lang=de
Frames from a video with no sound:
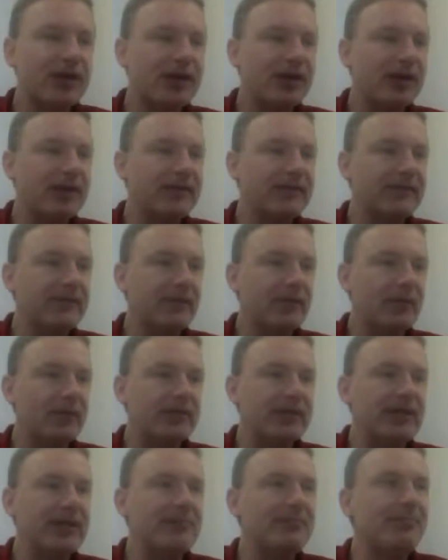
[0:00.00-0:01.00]

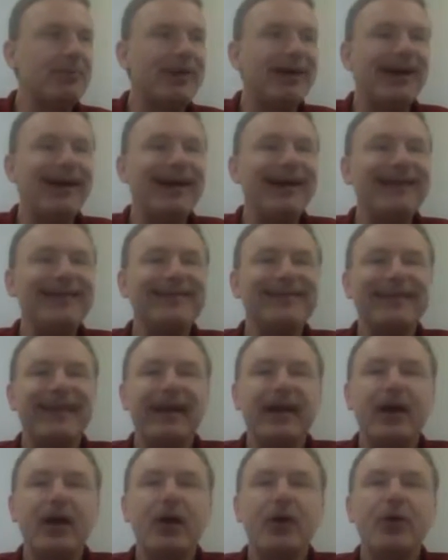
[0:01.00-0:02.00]
Reaktion den Preis
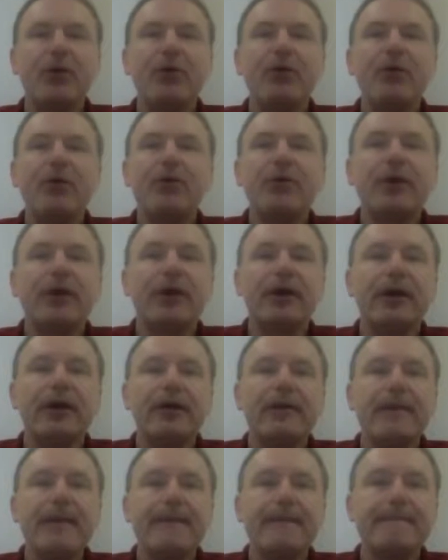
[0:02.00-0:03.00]

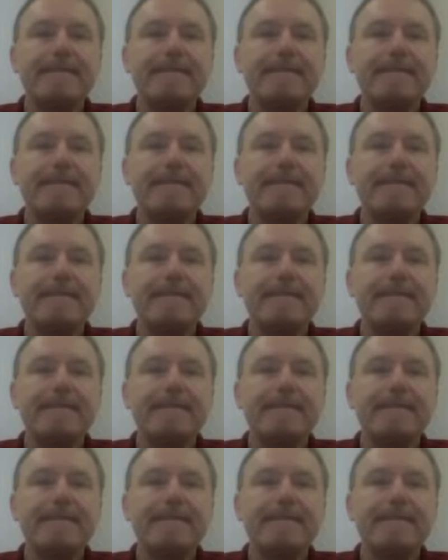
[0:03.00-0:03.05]
erhöhe,